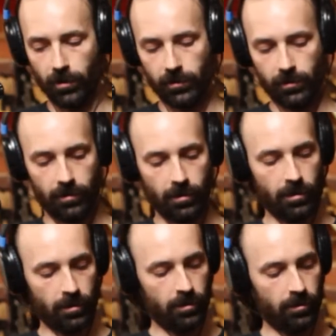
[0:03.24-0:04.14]
у нас
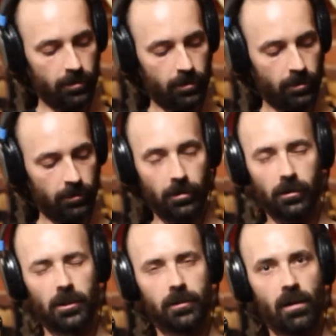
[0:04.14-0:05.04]
э,
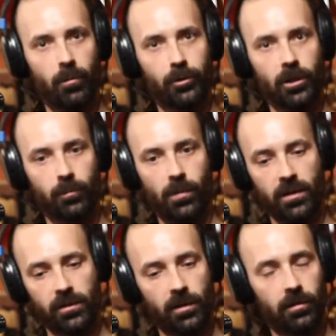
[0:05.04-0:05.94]
так называемый
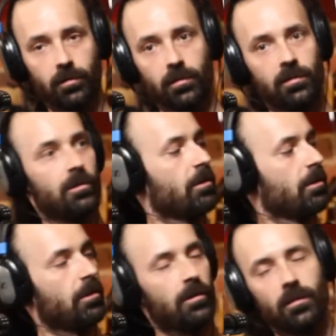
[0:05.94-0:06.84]
джаз-бас от,
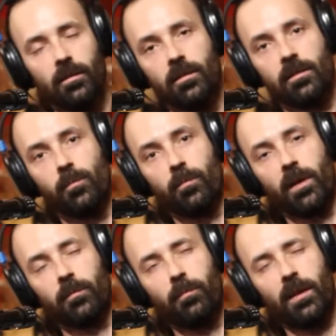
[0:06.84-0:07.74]

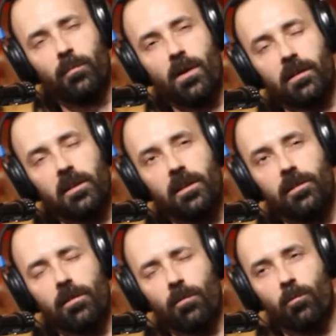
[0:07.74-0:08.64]
под маркой
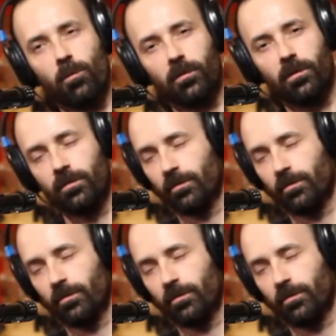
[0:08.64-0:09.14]
Clear Accord.